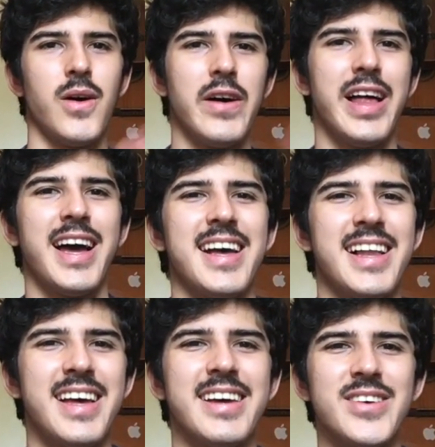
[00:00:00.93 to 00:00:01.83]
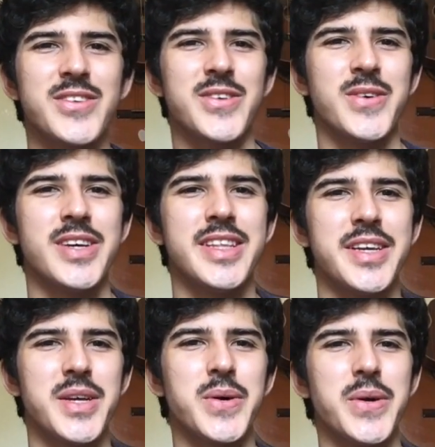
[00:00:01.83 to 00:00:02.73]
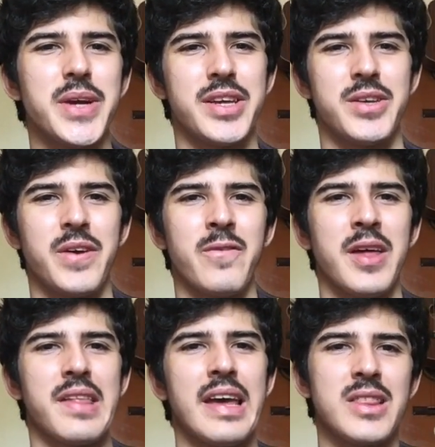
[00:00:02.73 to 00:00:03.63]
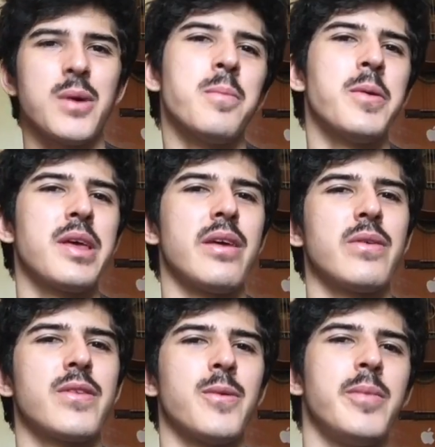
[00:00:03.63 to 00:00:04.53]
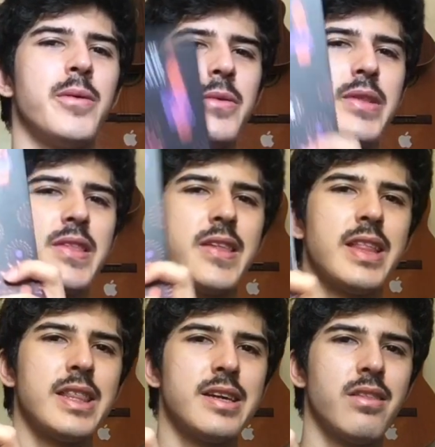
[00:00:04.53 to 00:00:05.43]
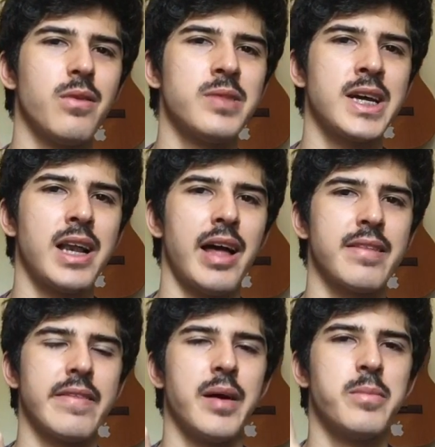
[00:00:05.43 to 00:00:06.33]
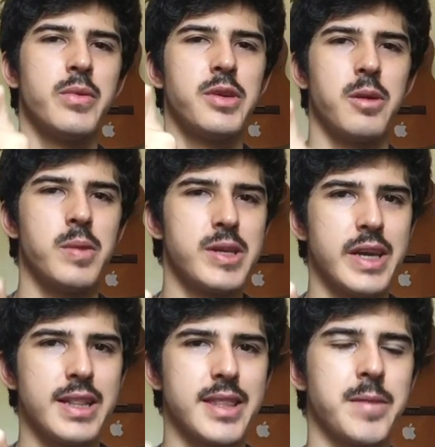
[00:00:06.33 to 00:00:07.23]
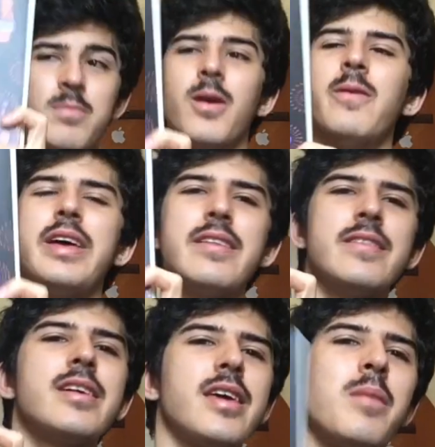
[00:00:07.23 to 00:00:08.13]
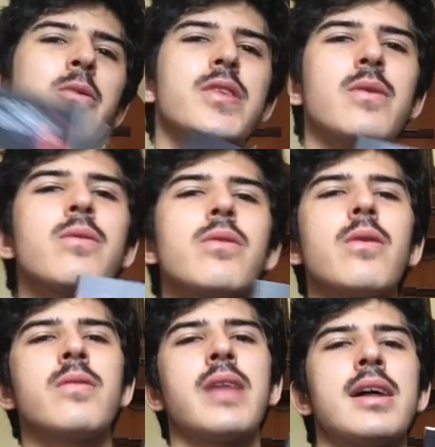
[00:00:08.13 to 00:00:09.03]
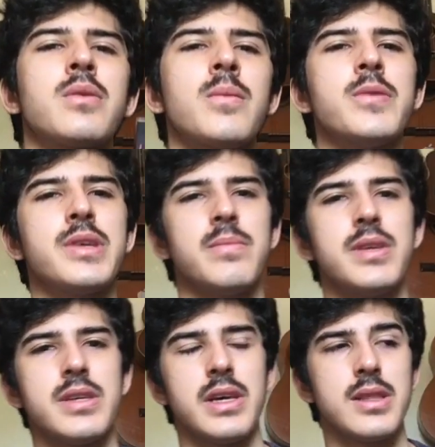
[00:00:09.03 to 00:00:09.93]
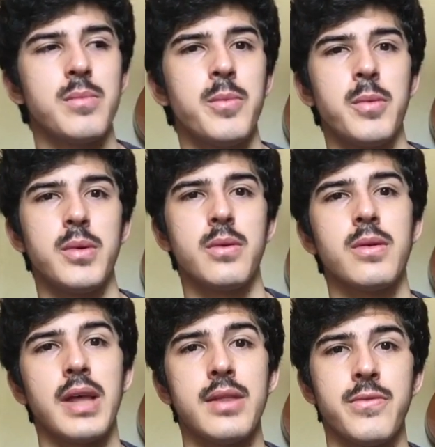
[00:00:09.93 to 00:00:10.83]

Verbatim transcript: Olá galera, eu sou o Rodrigo e hoje a gente vai conversar então um pouquinho sobre o cidadão de segunda classe da bucha Micheta. Bom, esse daqui é meu segundo contato com a bucha Micheta, meu primeiro contato